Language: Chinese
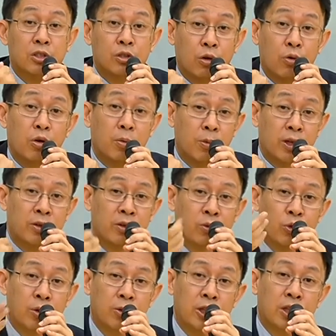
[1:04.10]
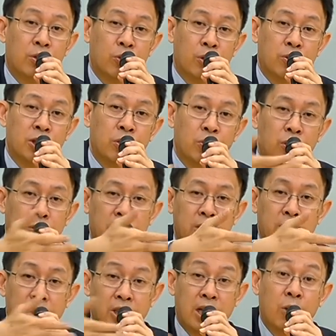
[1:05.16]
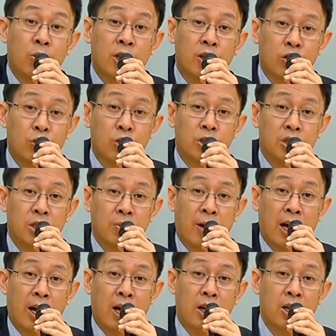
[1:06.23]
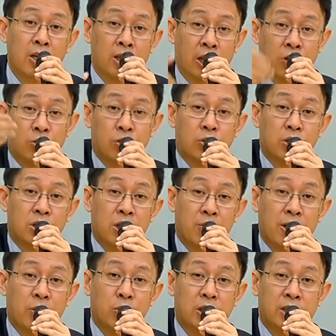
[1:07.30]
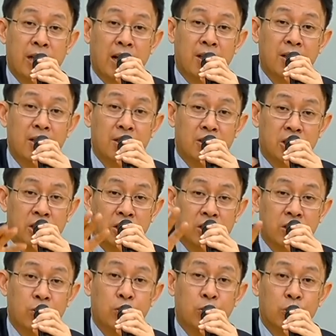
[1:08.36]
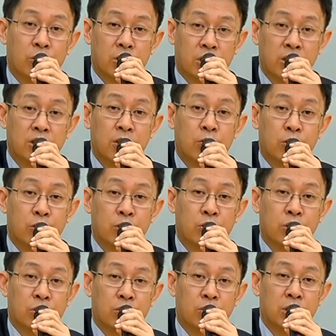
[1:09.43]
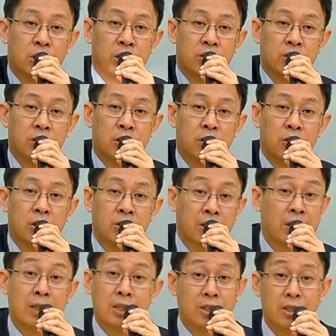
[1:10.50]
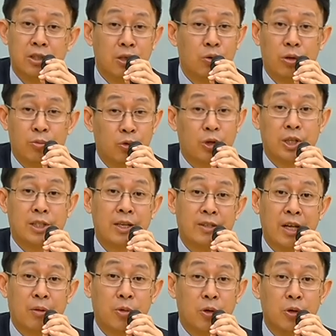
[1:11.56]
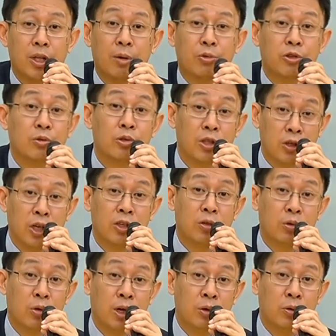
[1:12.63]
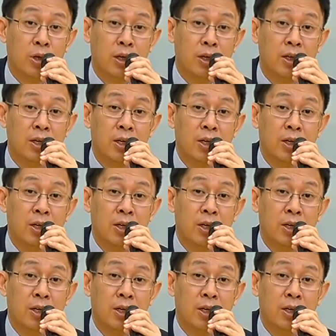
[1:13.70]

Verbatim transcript: 是从我们我们我们我们的相关的作者嘛啊给出去这篇文章，请政武陈振武去做处理的时候，当然陈振远不会在上面，因为他不是我的研究团队。